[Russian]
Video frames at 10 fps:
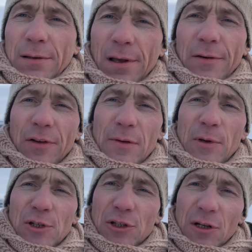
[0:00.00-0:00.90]
Так,
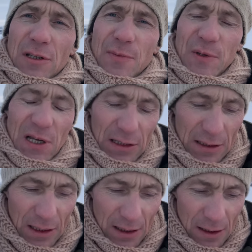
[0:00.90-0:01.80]
время
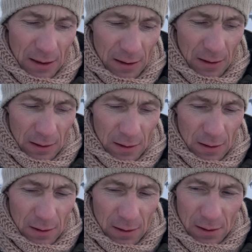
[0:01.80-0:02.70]
14.53.
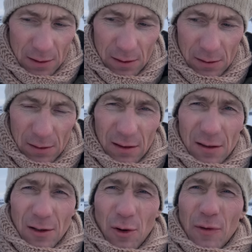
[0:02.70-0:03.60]
Э,
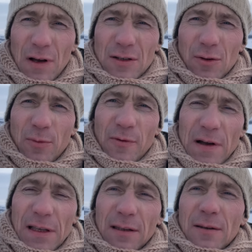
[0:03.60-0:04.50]
Клева
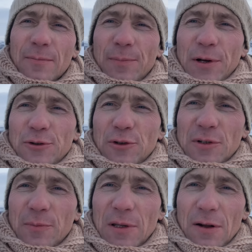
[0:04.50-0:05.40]
особого нет.
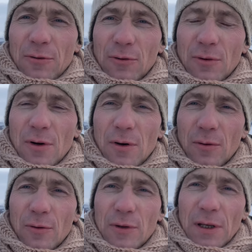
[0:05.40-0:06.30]
Прошелся по народу.
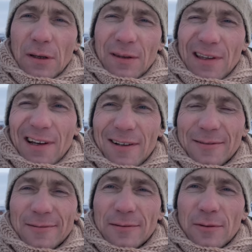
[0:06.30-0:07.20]
У людей так,
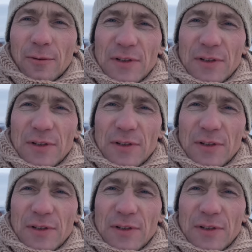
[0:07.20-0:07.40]
у